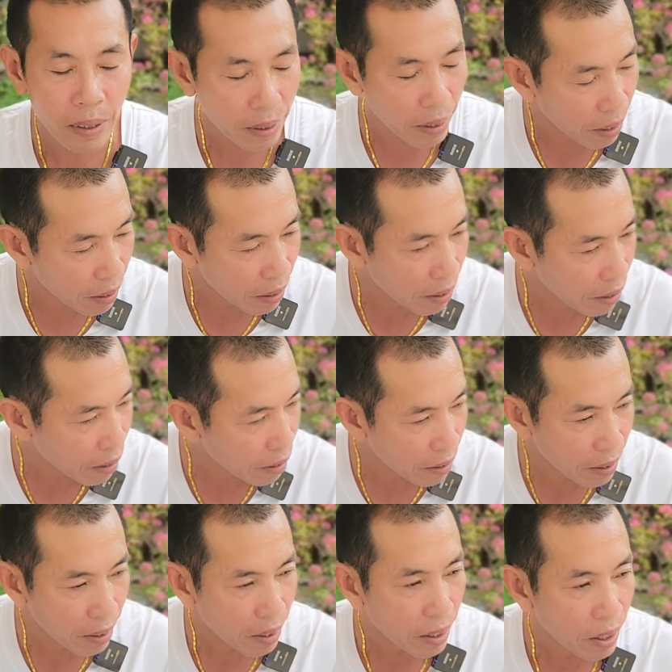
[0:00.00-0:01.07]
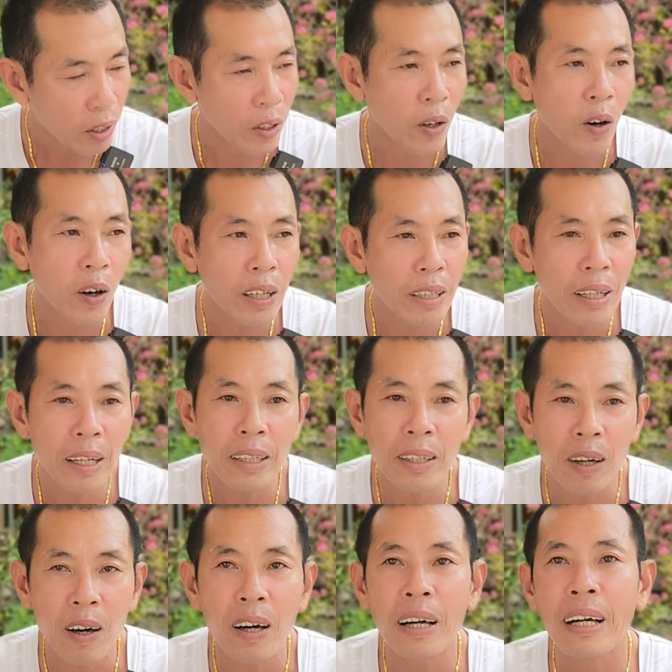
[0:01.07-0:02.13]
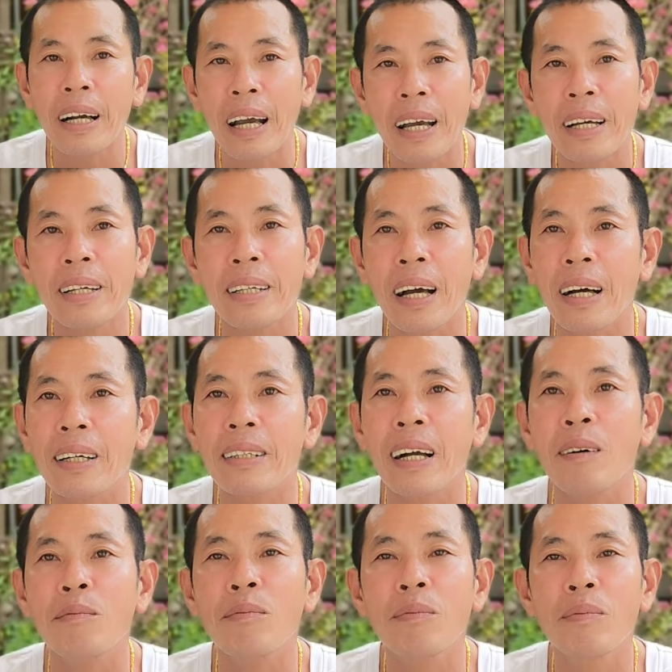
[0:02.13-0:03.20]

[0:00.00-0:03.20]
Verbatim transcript: từ nhỏ đến lớn con cái vợ chồng